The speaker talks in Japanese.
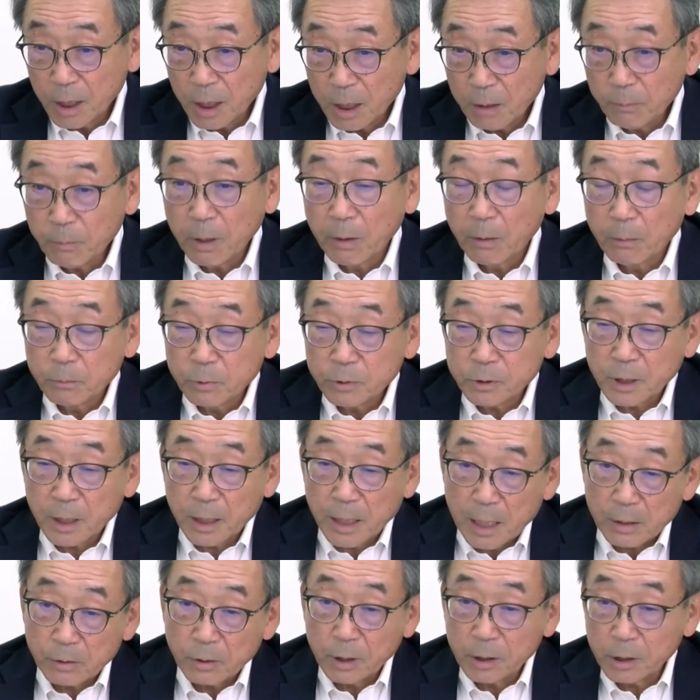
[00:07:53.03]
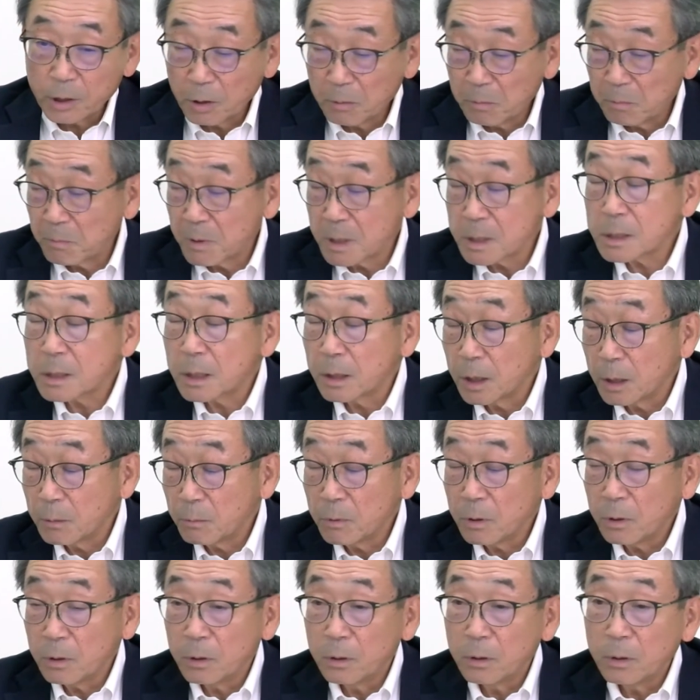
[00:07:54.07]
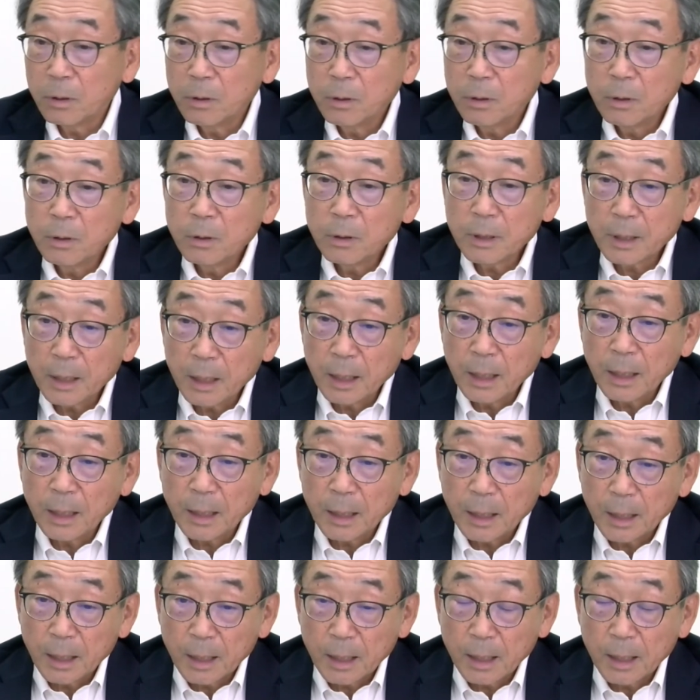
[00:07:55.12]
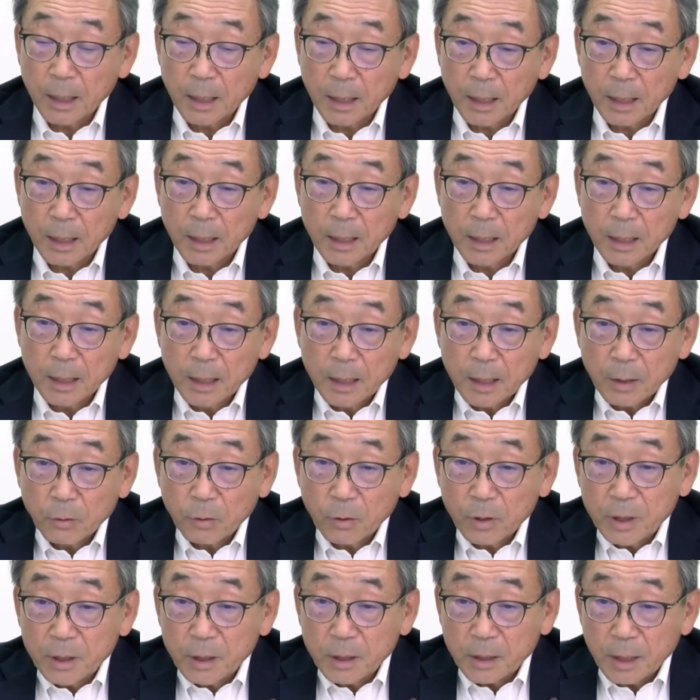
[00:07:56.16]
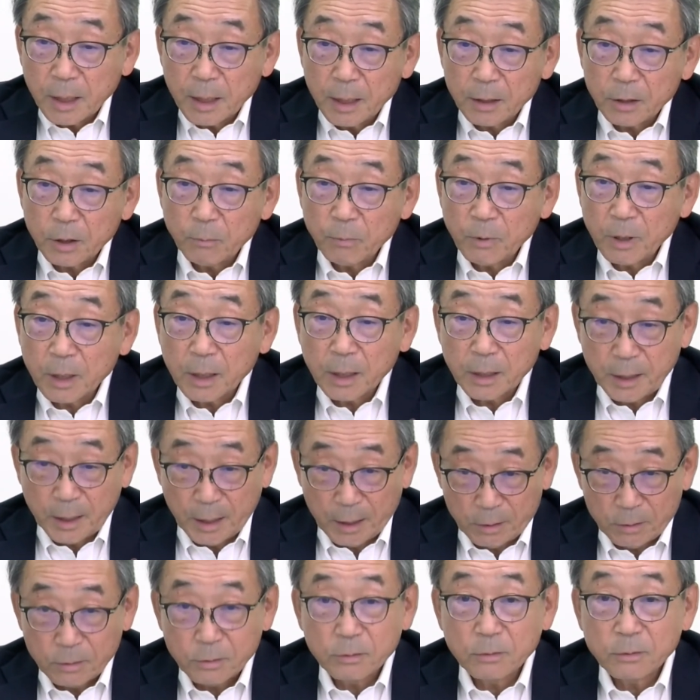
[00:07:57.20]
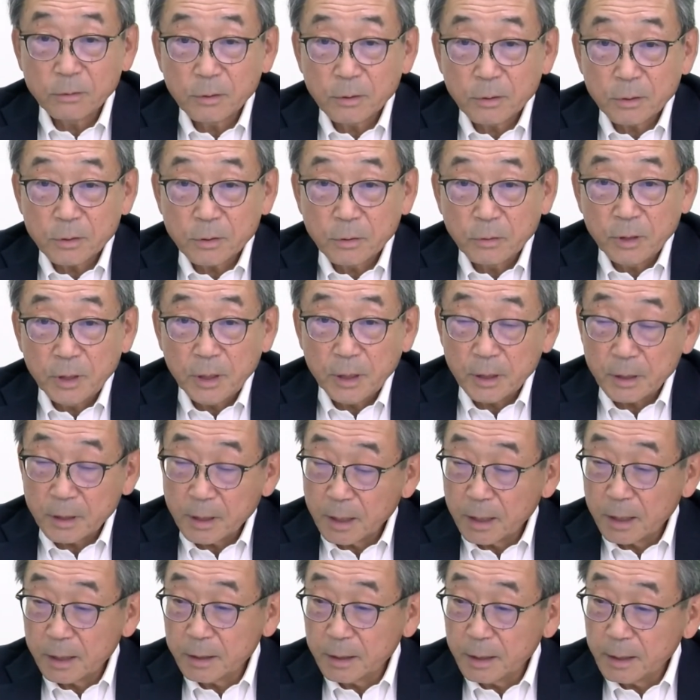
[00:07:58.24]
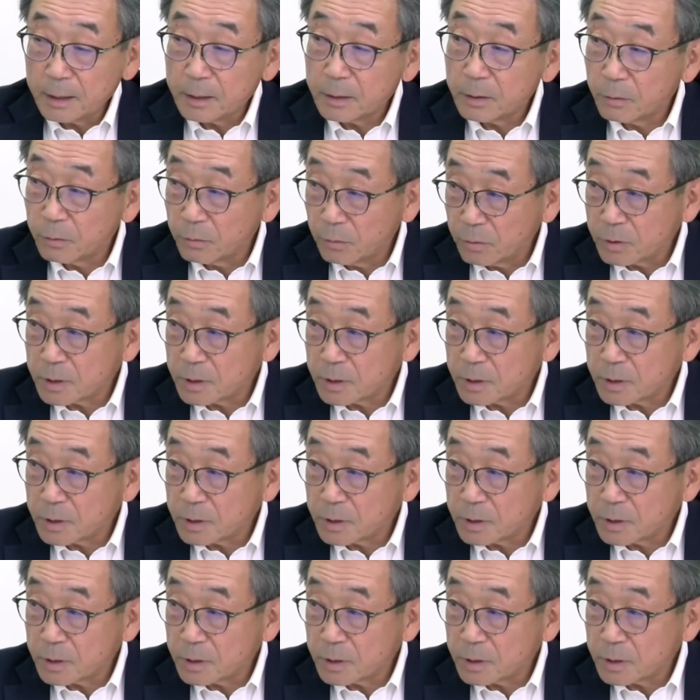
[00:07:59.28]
今文化学院と呼びますけどもがあこのインターネットマーケティングそのインターネットを